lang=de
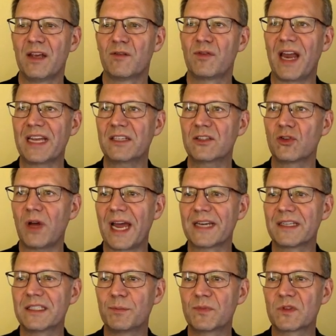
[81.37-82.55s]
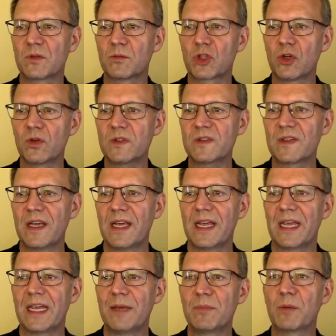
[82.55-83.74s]
Vielleicht noch ein Tipp zum Schluss.
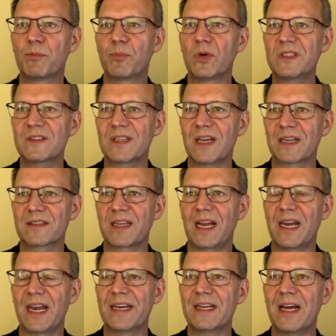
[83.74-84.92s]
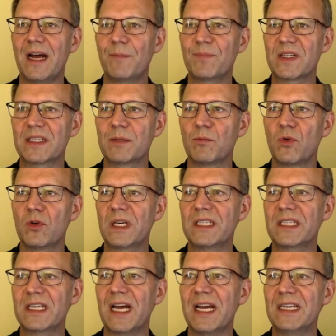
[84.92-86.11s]
Im Geburtstagskalender habt ihr die
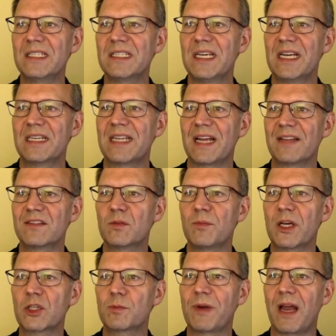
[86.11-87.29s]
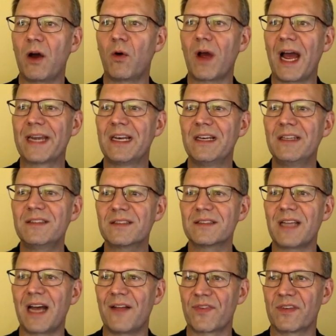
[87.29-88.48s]
Möglichkeit, dann zum Beispiel auch eine
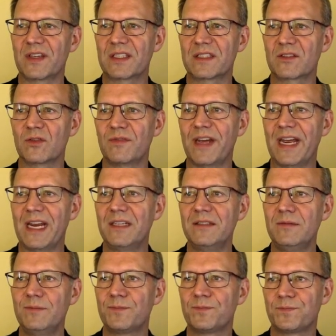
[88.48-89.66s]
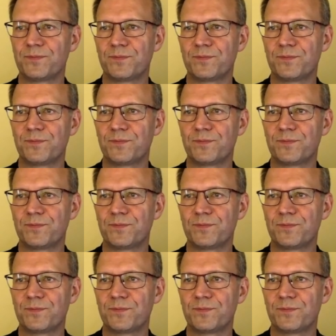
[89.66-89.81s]
Listenansicht zu wählen.